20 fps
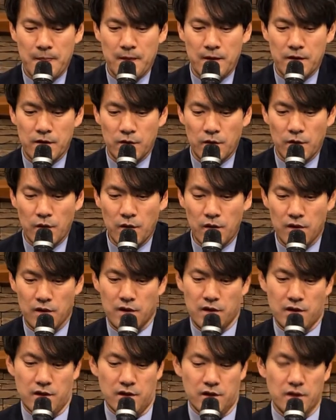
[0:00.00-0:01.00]
그리고
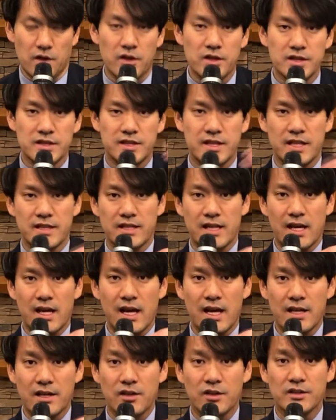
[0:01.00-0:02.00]
현재
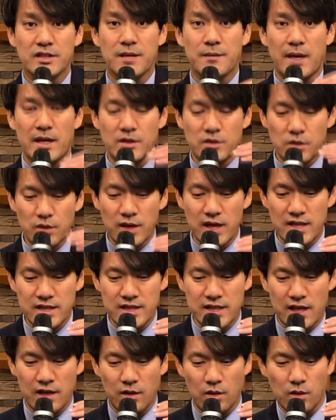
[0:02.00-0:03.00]
사랑하는 것에
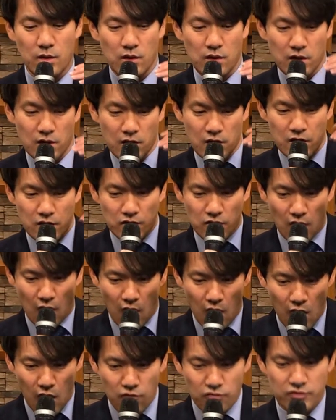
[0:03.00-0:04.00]
만족하지 않고
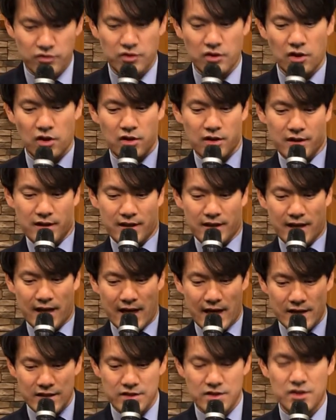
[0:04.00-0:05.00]
더욱더
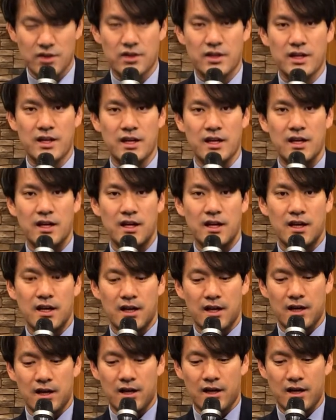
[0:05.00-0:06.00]
간절히
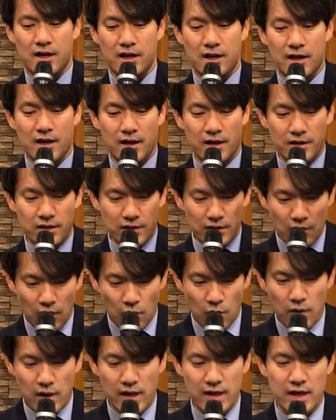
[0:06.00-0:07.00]

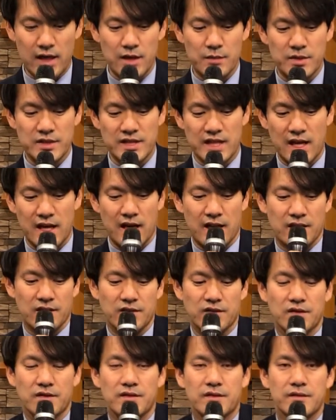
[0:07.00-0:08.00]
여호와 하나님을 사랑하는
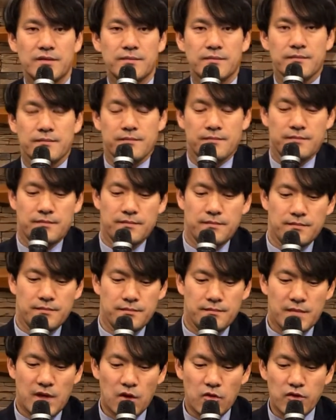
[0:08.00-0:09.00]
것,
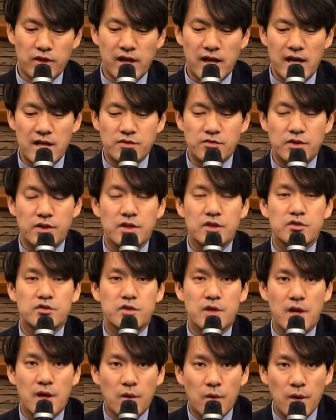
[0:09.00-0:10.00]
바로 우리가 할 수 있는
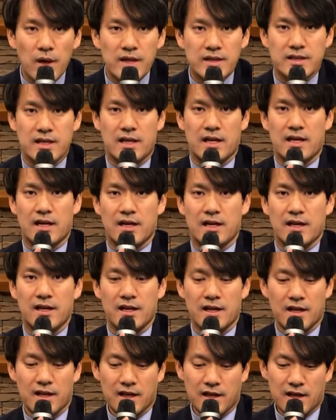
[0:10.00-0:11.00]
최고의 사랑,
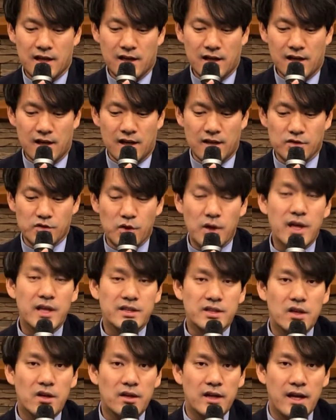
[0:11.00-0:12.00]

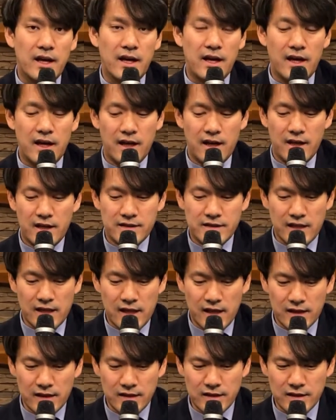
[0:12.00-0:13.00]
최선의
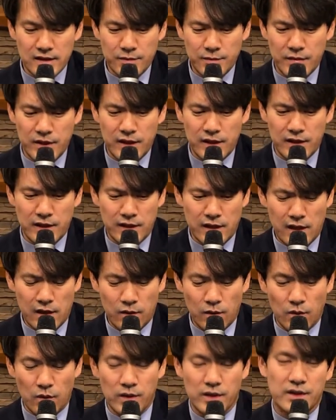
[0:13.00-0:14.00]
사랑을
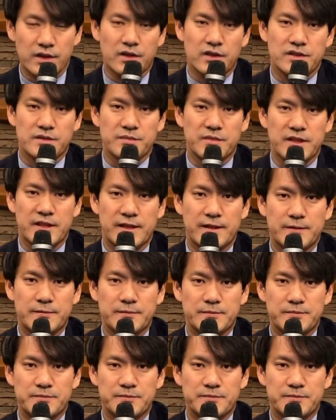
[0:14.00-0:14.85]
의미하고 있는 것입니다.